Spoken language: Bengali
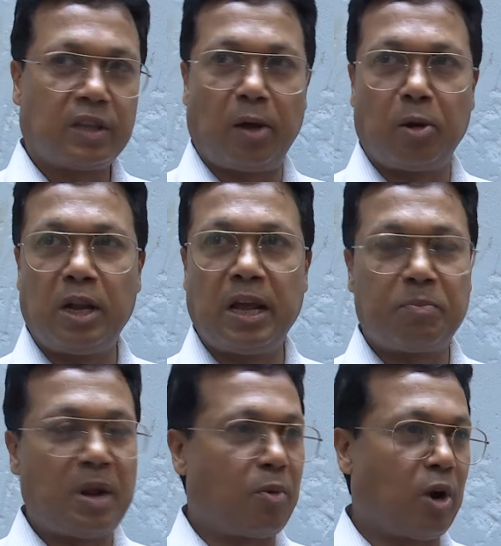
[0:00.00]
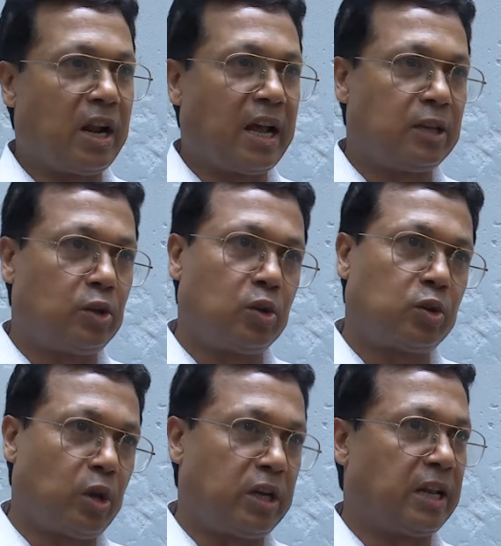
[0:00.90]
তাহলে আপনার পড়ালেখার জন্য
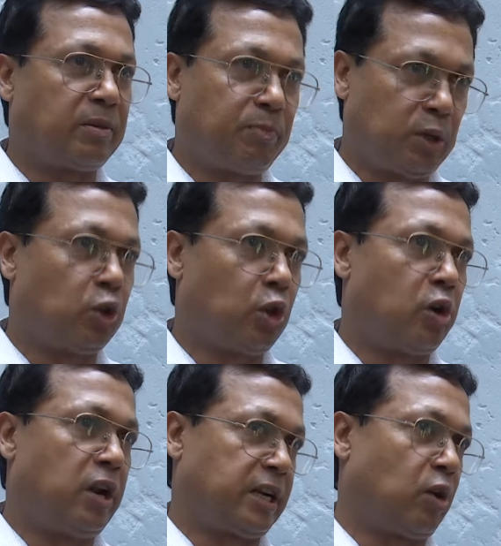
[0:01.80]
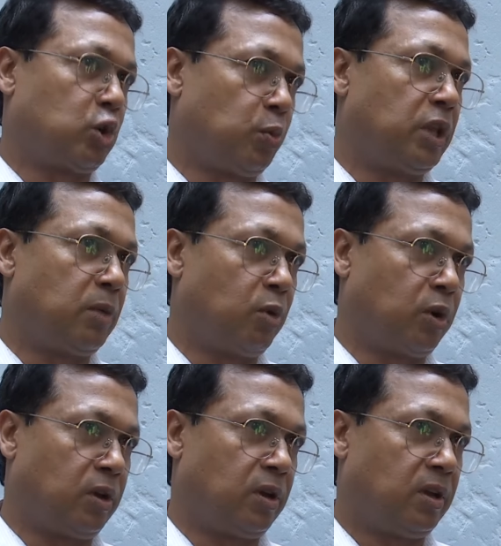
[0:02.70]
তো এটা ভীষণ ধরনের একটা অসুবিধার
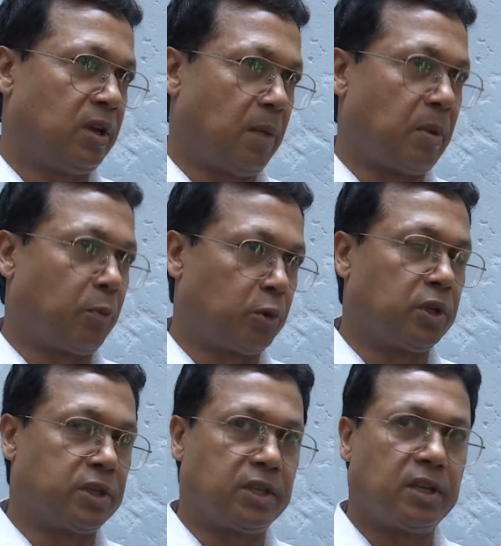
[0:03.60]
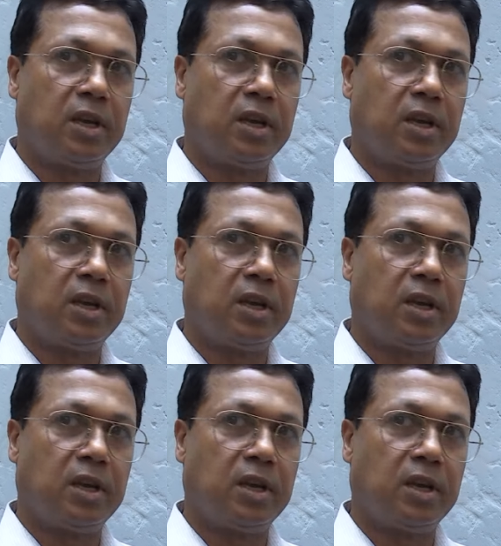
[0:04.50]
মুখে আমরা করতেছি